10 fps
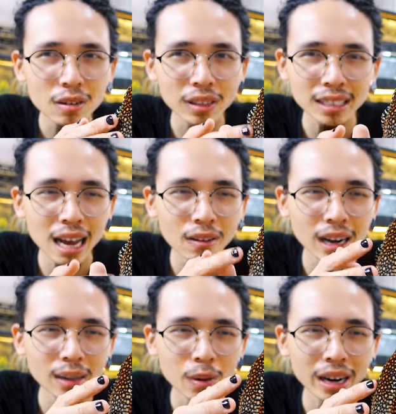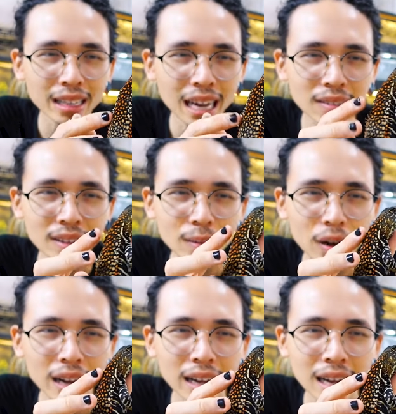Không hiểu tại sao, hay là bọn này tại
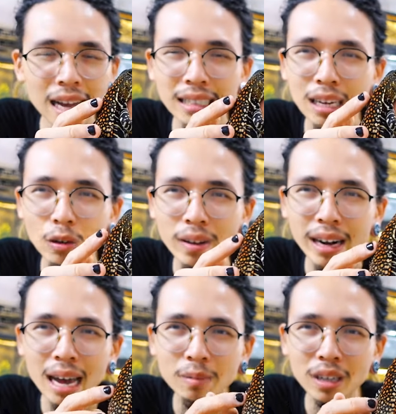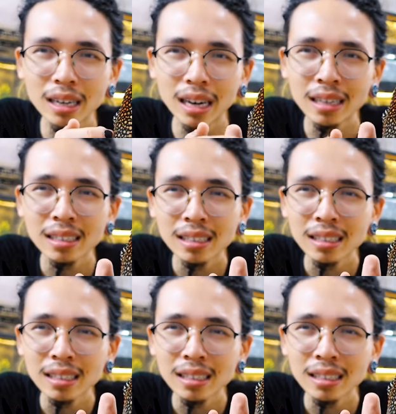vì bọn này là hàng thịt của Việt Nam cho nên là